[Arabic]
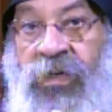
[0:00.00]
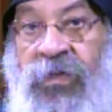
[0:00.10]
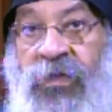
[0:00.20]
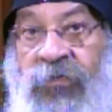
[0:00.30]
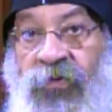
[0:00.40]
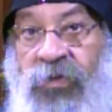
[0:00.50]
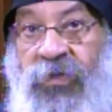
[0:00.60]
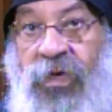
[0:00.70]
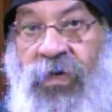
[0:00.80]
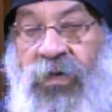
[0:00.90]
انت في
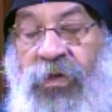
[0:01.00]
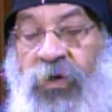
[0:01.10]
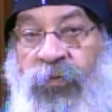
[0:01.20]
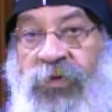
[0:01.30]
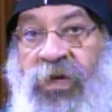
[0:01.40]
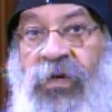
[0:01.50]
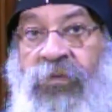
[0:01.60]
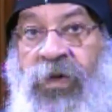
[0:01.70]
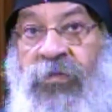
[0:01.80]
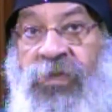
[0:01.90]
اوضتك
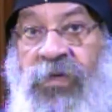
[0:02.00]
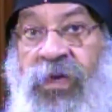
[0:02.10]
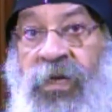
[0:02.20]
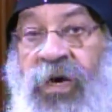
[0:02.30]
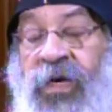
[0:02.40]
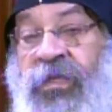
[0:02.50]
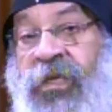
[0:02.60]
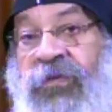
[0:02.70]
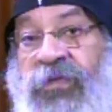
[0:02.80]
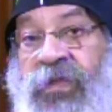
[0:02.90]
تتكلم عن المسيح
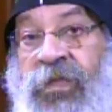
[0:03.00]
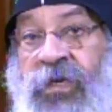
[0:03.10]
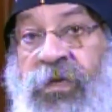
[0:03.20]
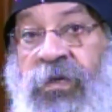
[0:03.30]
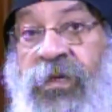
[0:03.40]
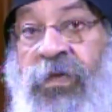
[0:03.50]
عندنا في الدير